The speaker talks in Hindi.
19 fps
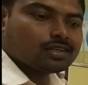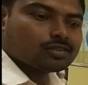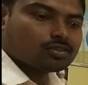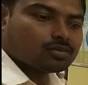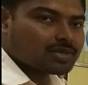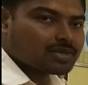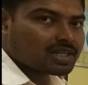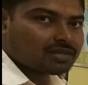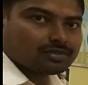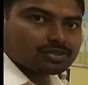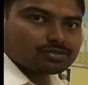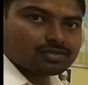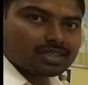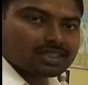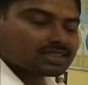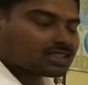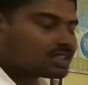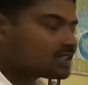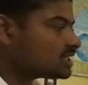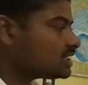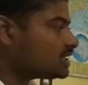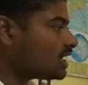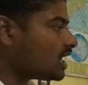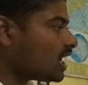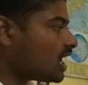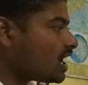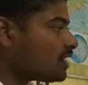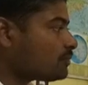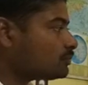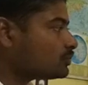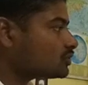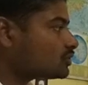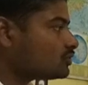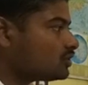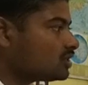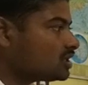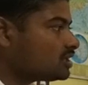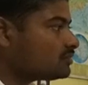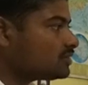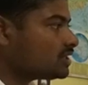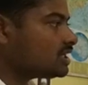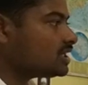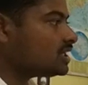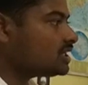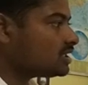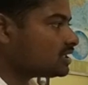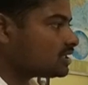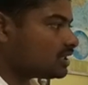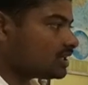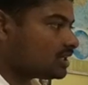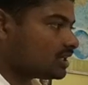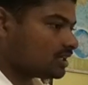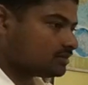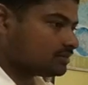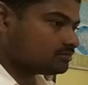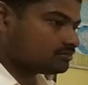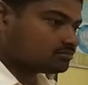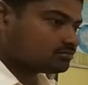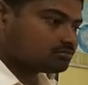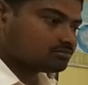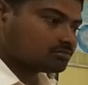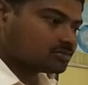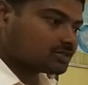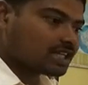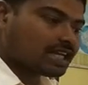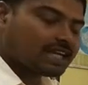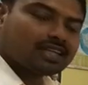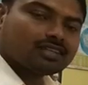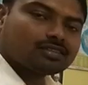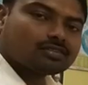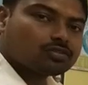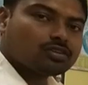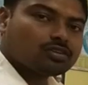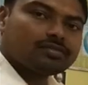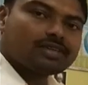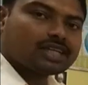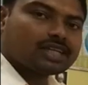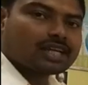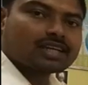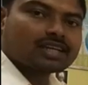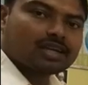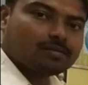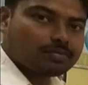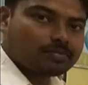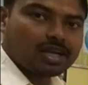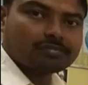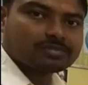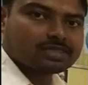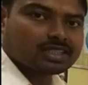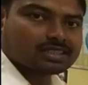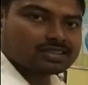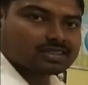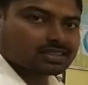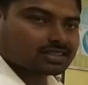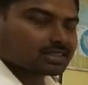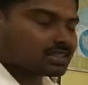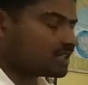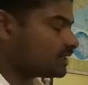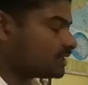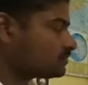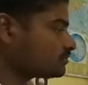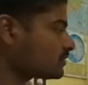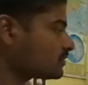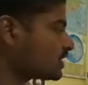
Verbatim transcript: तो मेरा विश्वास है कि आप कोई भी चाहे कोई भी रैंक आप प्राप्त कर सकते हैं